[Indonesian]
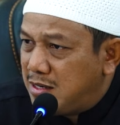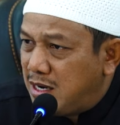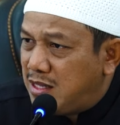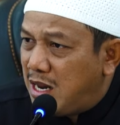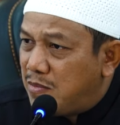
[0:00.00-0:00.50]

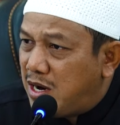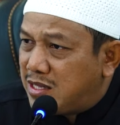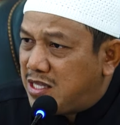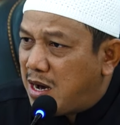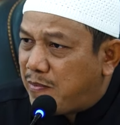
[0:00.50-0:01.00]
dan tidak
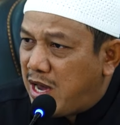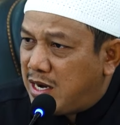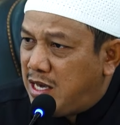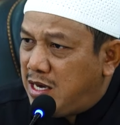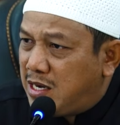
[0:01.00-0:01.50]
mengerti apa yang
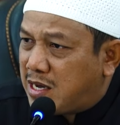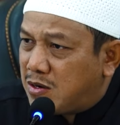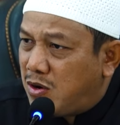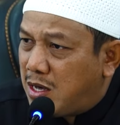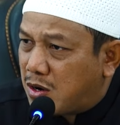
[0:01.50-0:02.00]
diinginkan
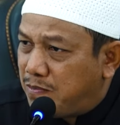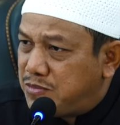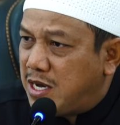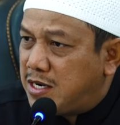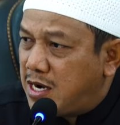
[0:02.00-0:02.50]
oleh
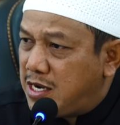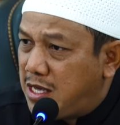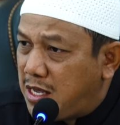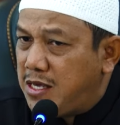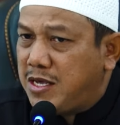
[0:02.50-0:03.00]
Robnya dari
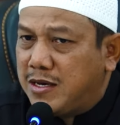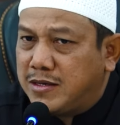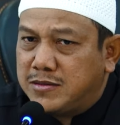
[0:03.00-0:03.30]
dirinya.